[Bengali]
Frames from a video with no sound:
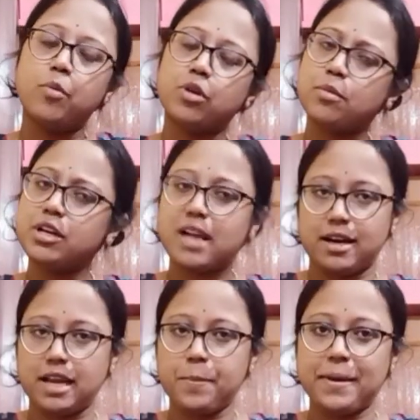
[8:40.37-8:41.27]
মোটামুটি
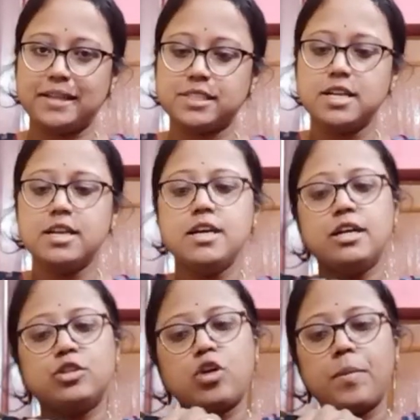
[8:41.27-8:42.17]
ঠান্ডাই পেয়েছি
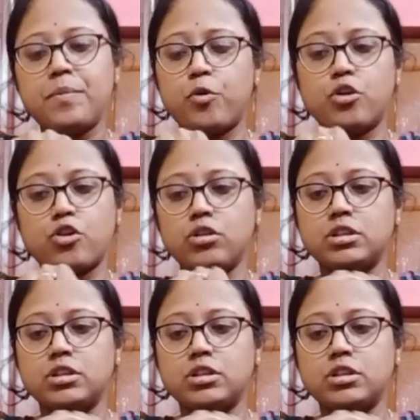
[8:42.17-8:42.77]
তো আমি পুরো তখন